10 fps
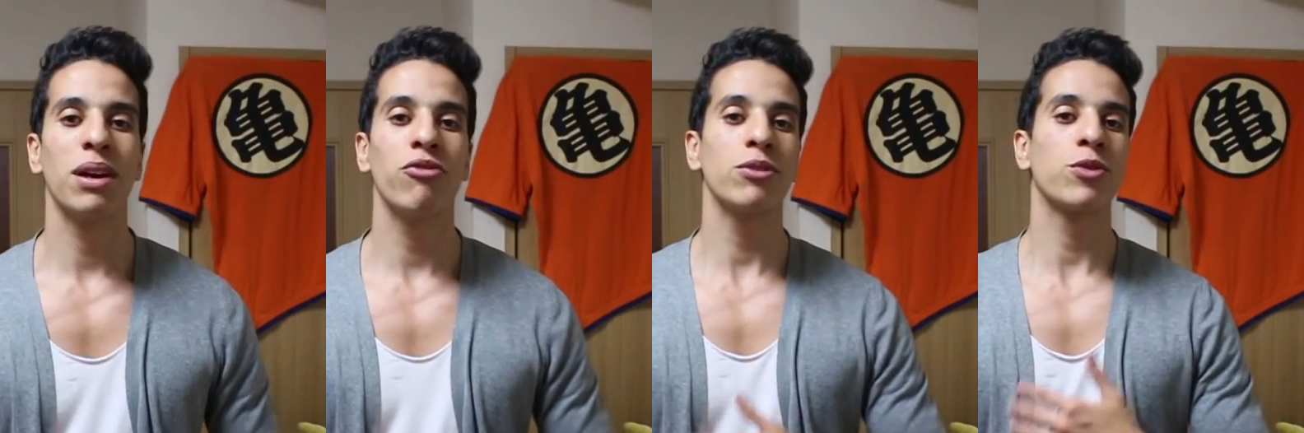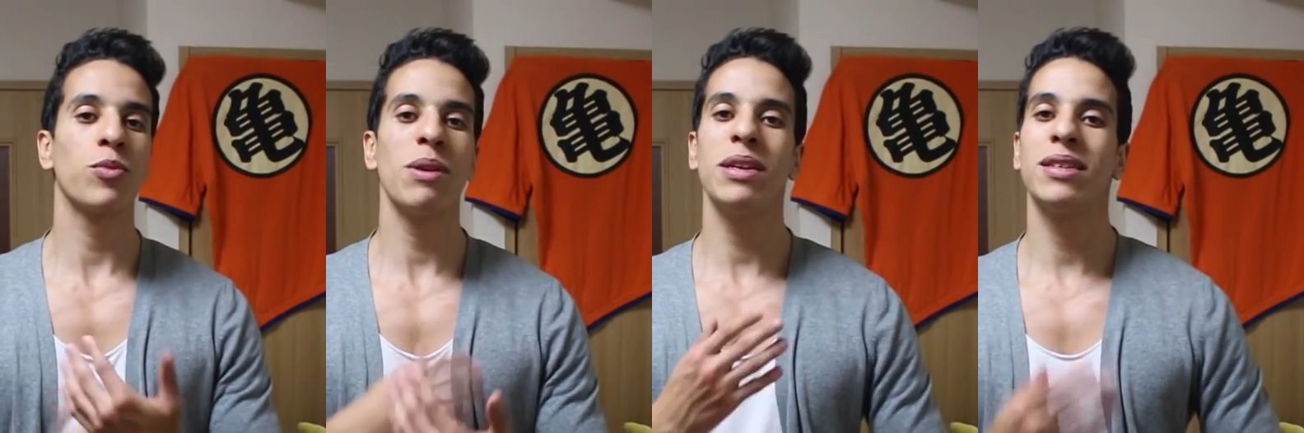Parfois ce
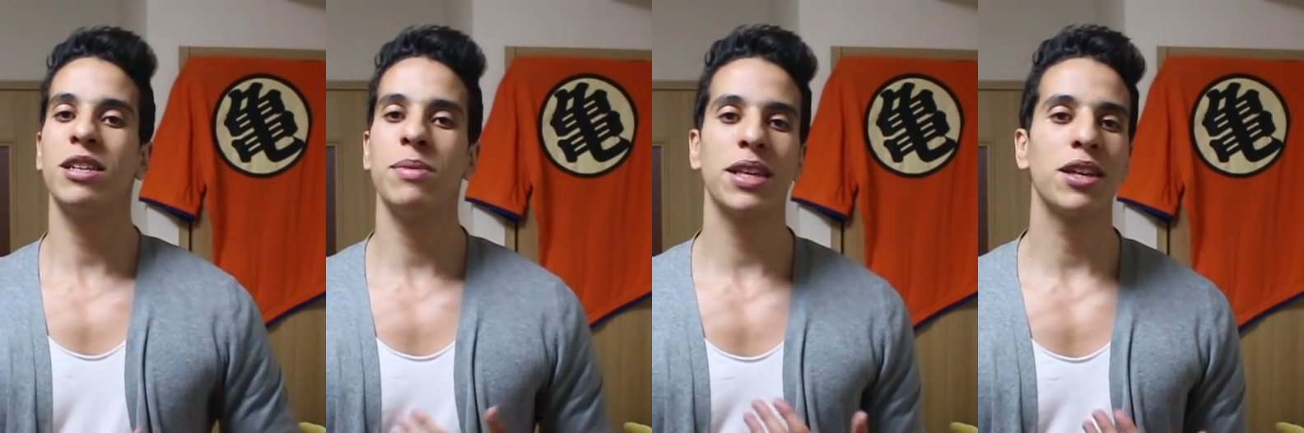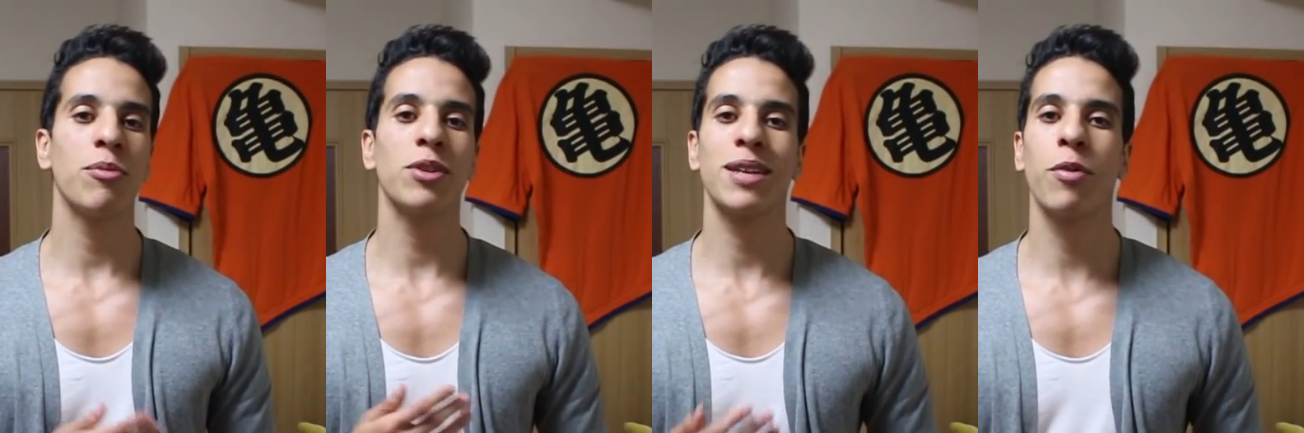sont même les animés qui
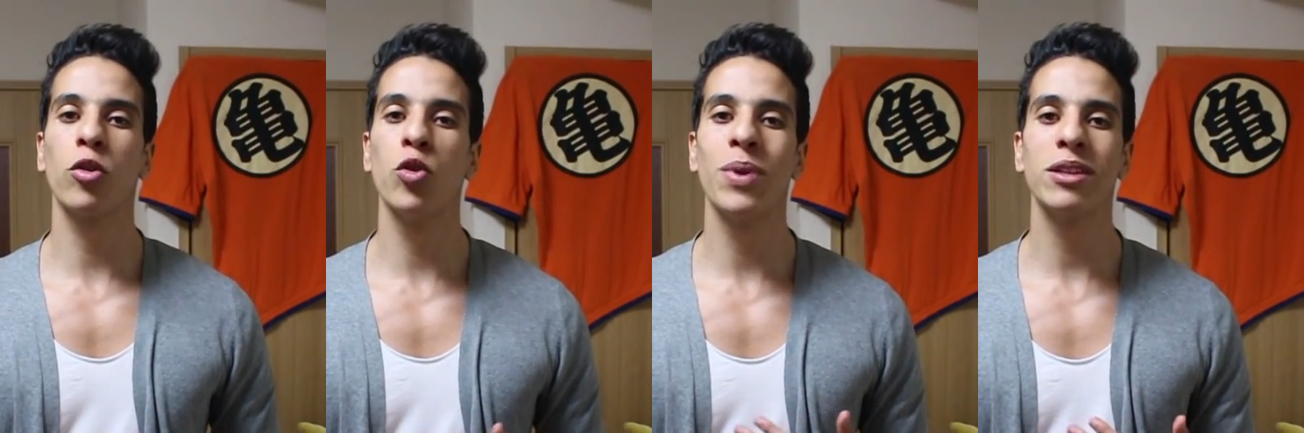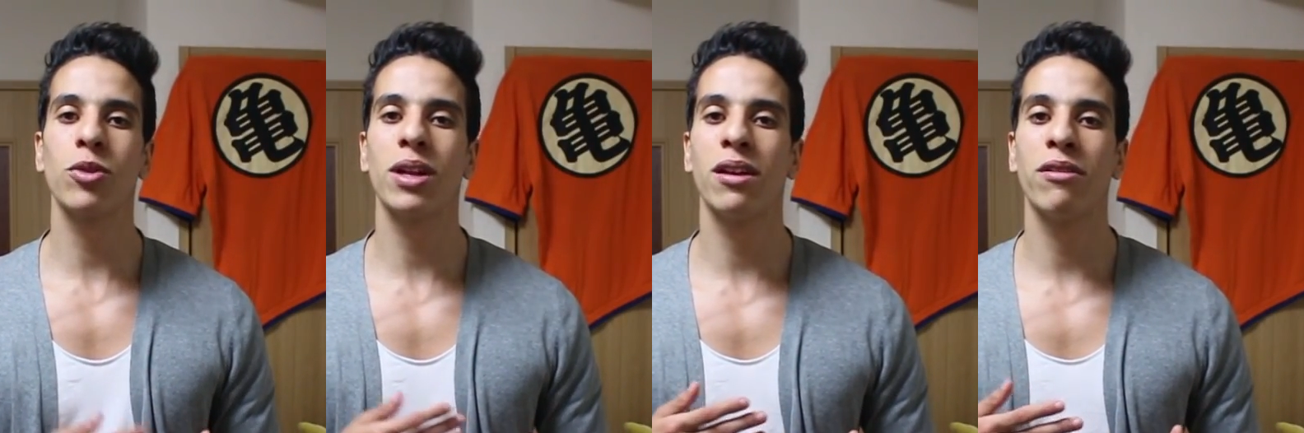commencent à prendre le pas
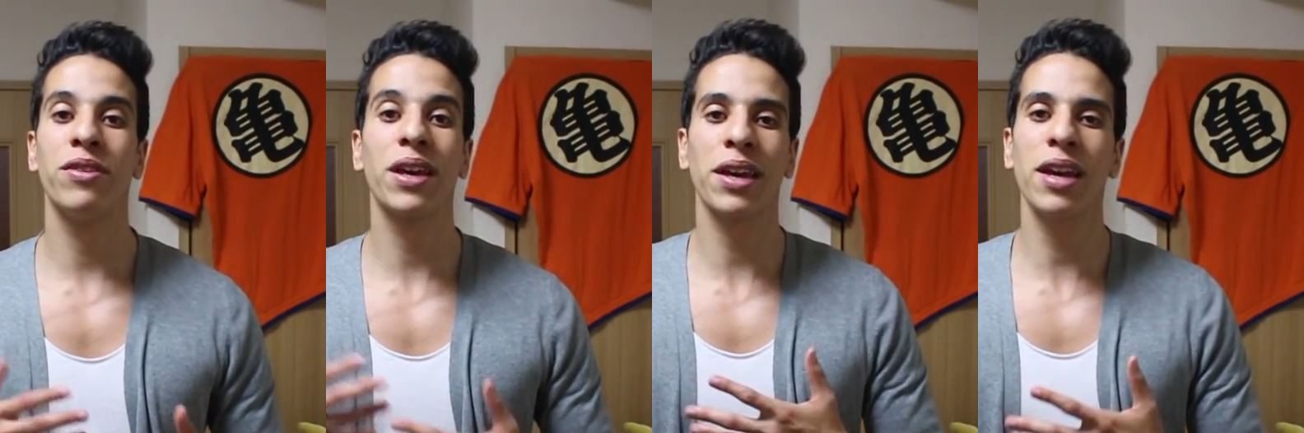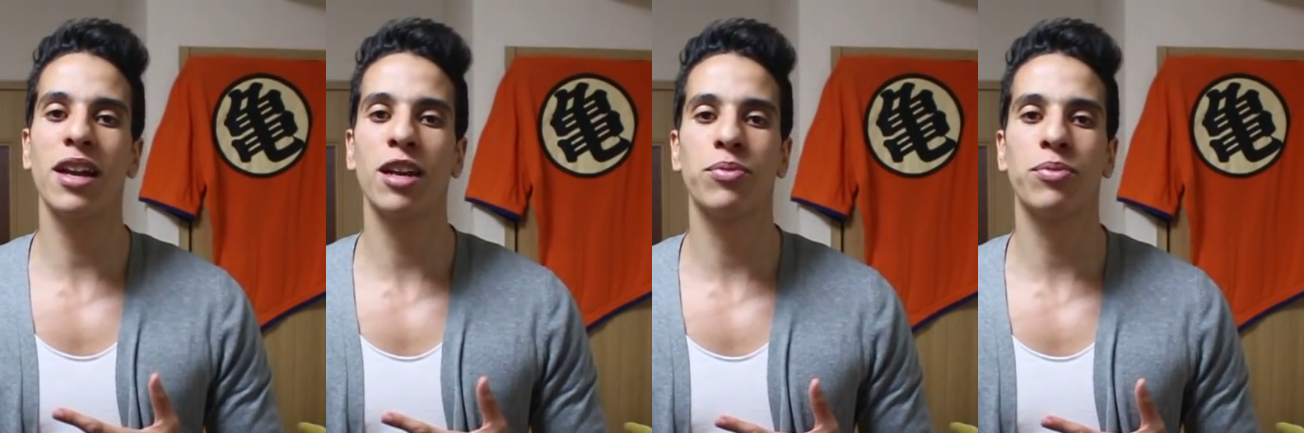sur la vie réelle, hein,